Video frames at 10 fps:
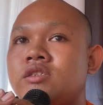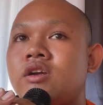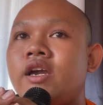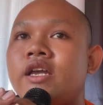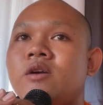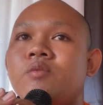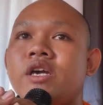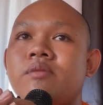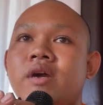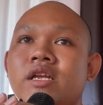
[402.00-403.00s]
Cho hai đầu
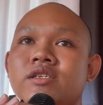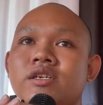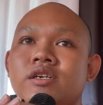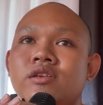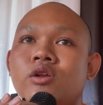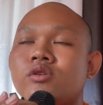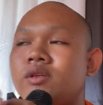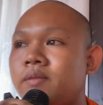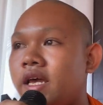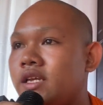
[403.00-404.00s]
bấy ban chìa lục
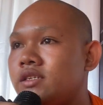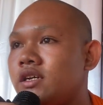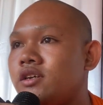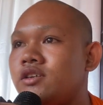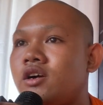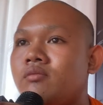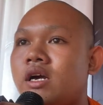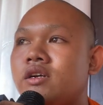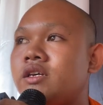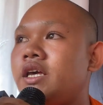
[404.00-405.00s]
sầm đành Cho nó cho
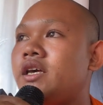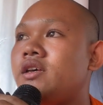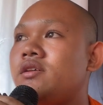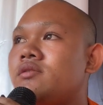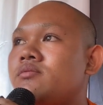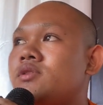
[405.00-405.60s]
bảo kê